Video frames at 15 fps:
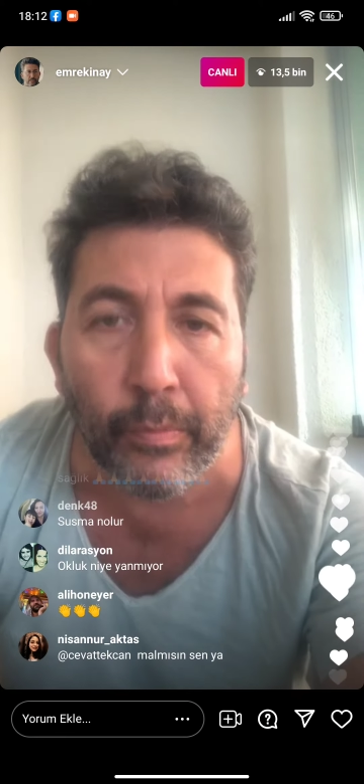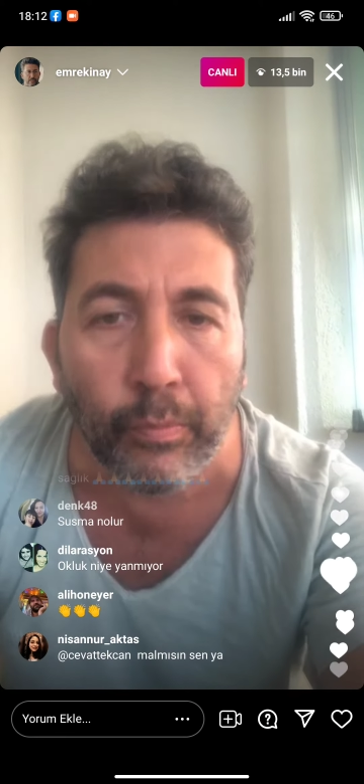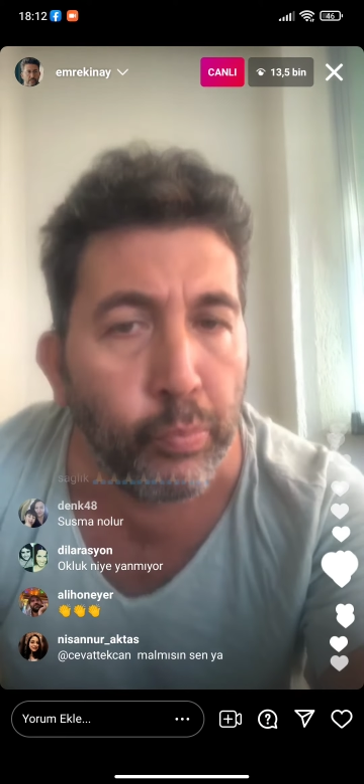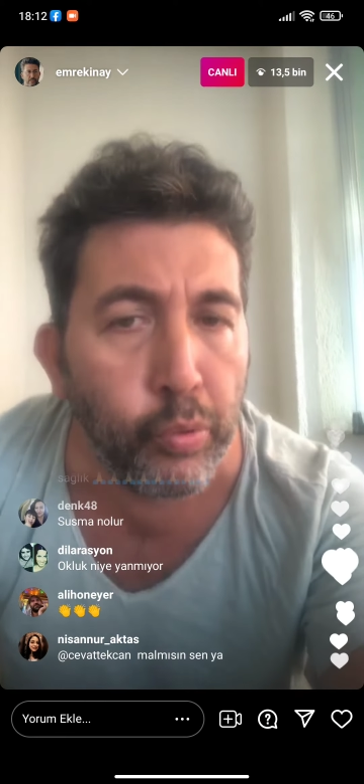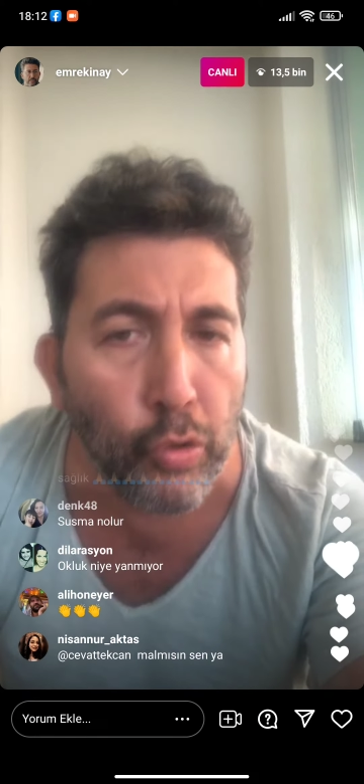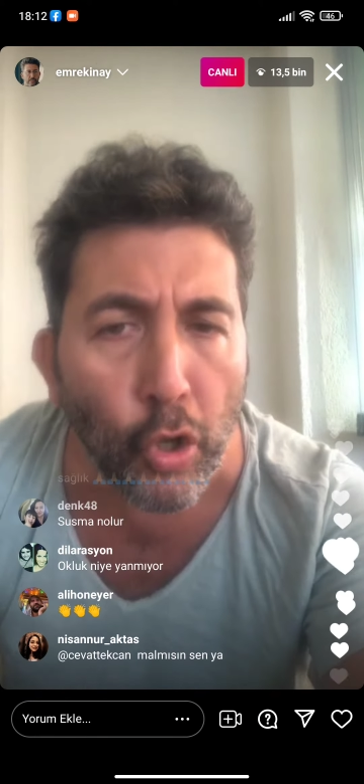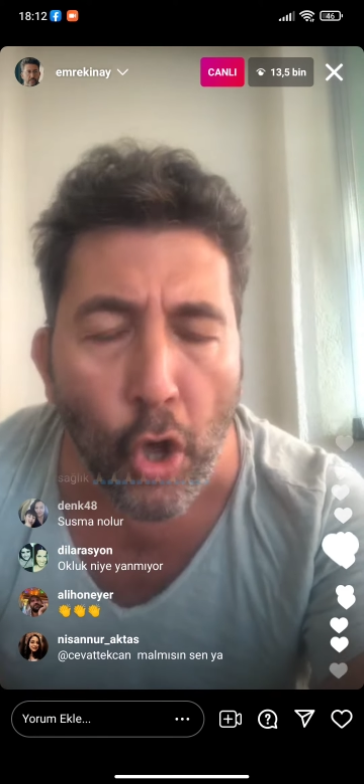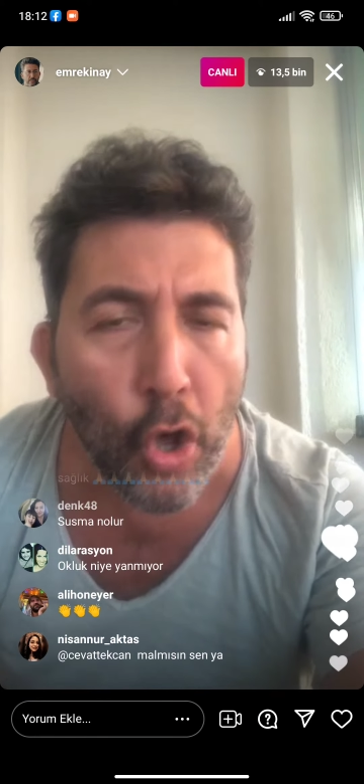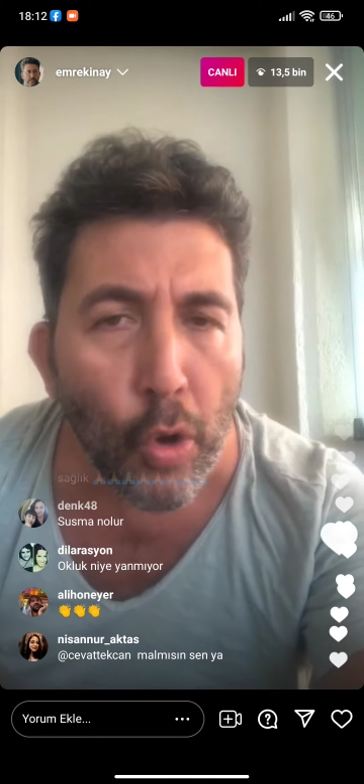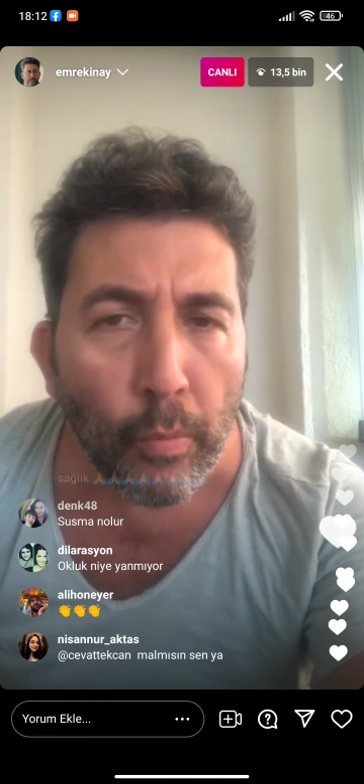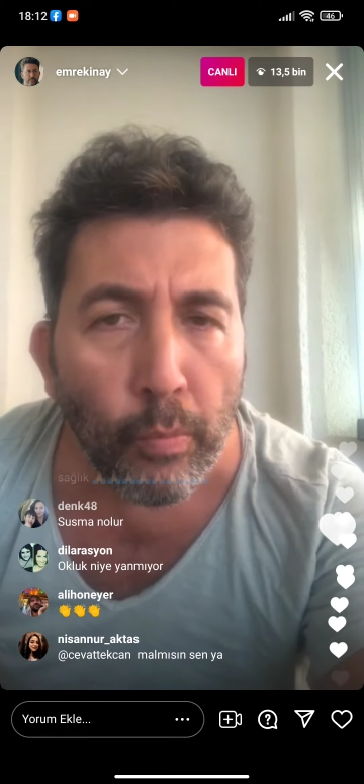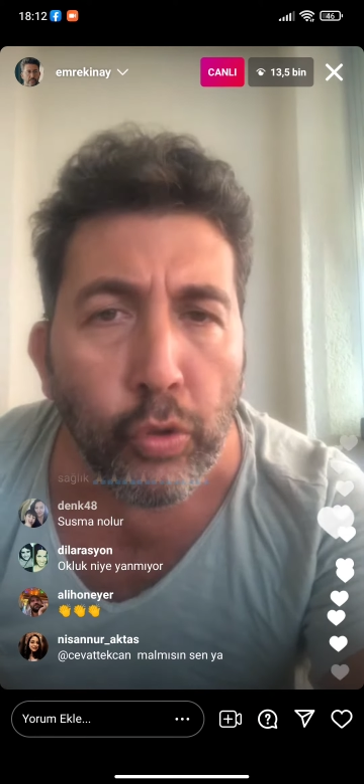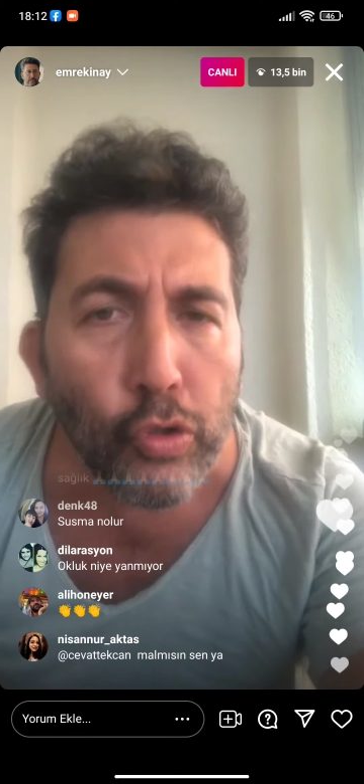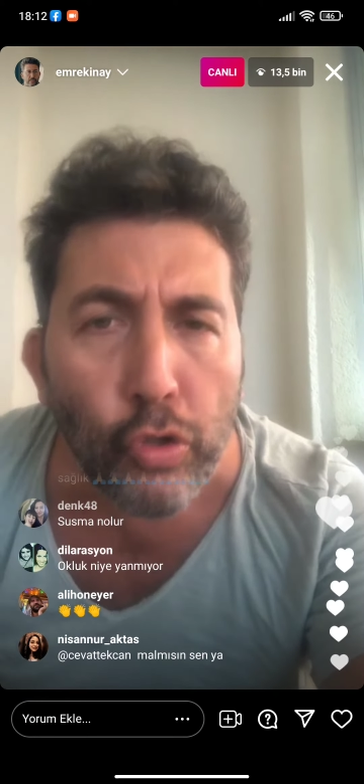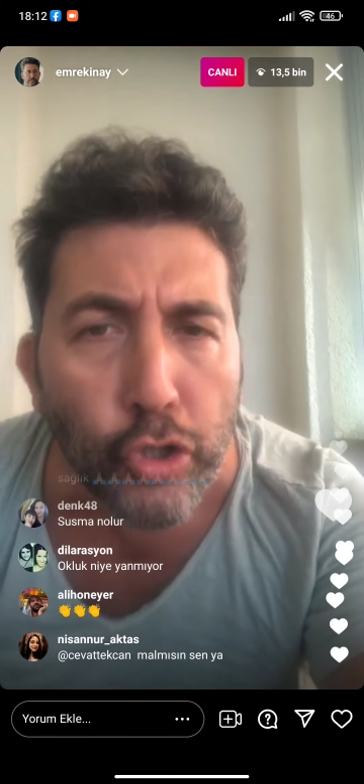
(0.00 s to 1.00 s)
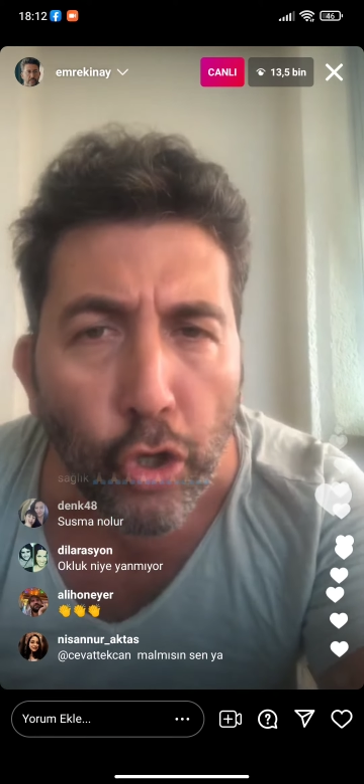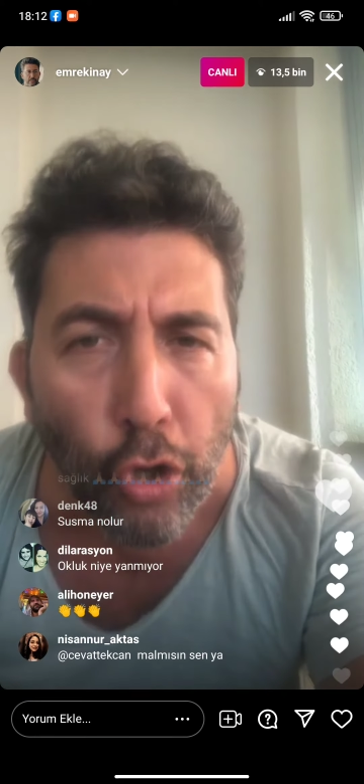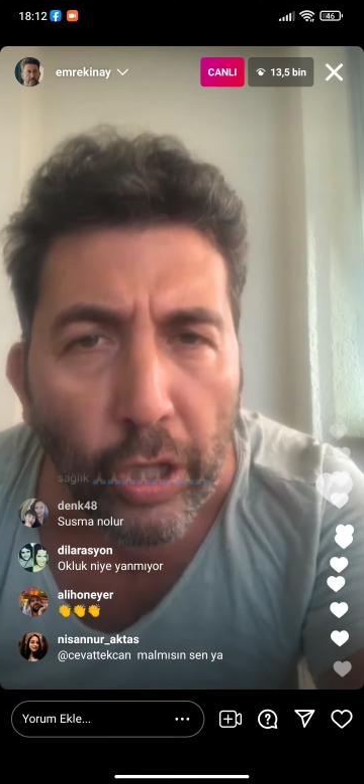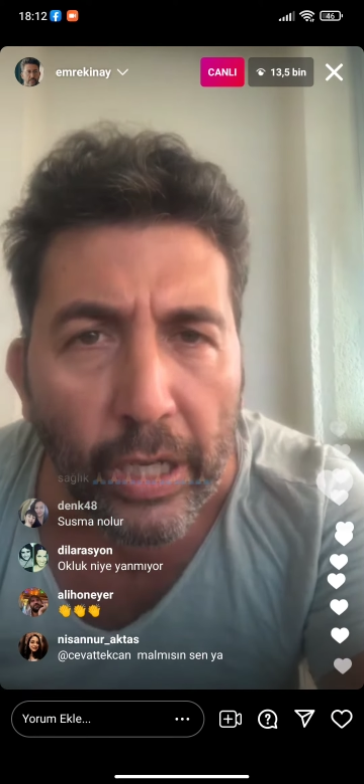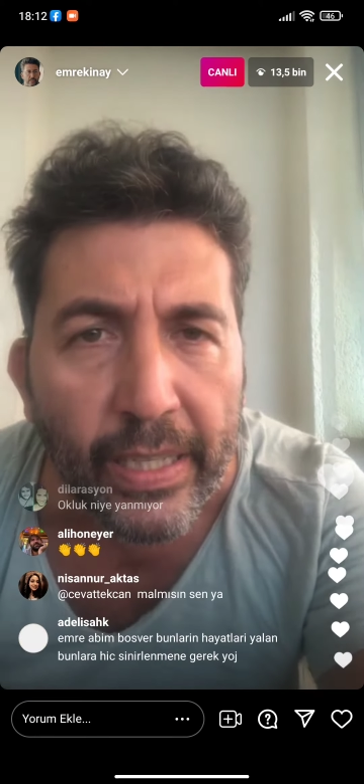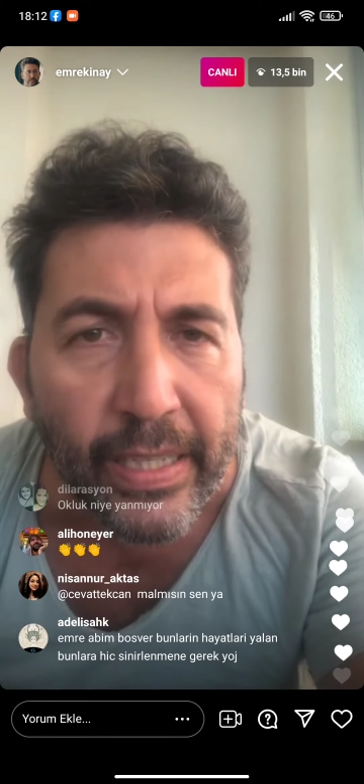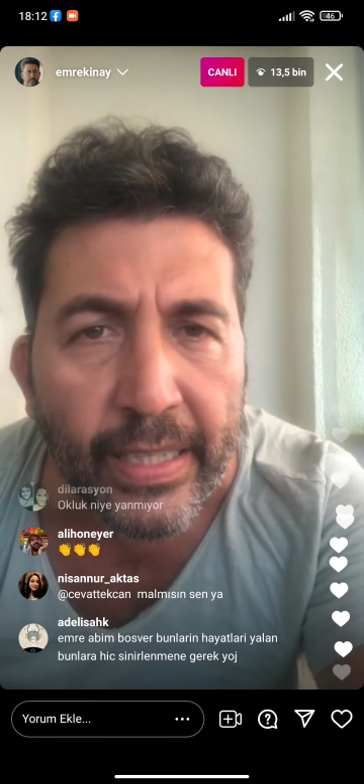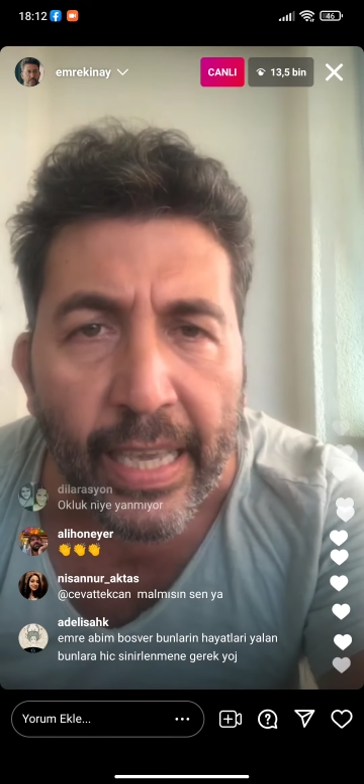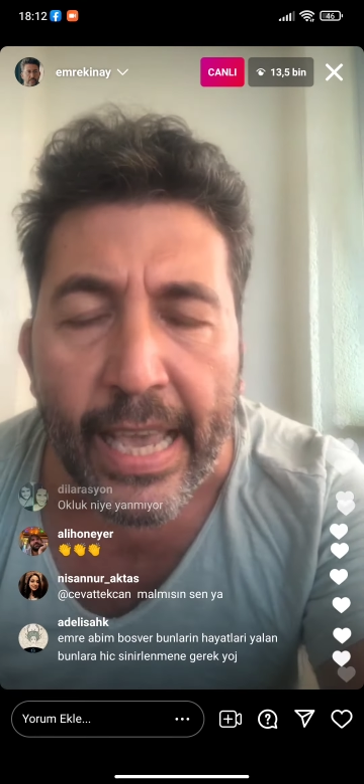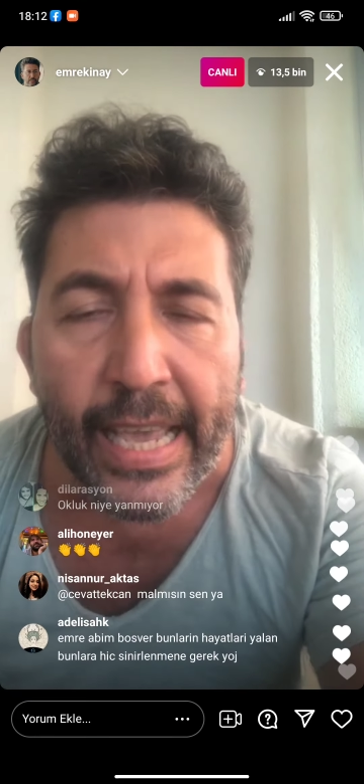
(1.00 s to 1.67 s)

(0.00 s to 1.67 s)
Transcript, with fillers: Bu, bunu söyledik.